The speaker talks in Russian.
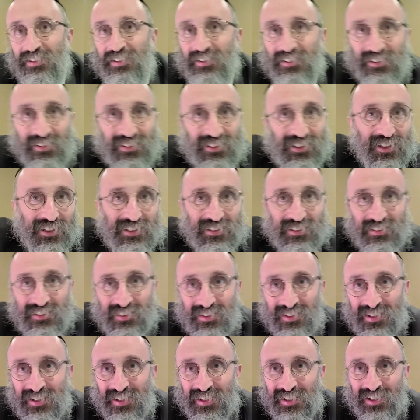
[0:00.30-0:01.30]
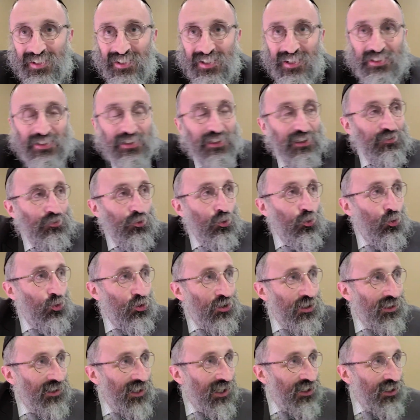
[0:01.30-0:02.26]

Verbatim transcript: Э, я, если вы уже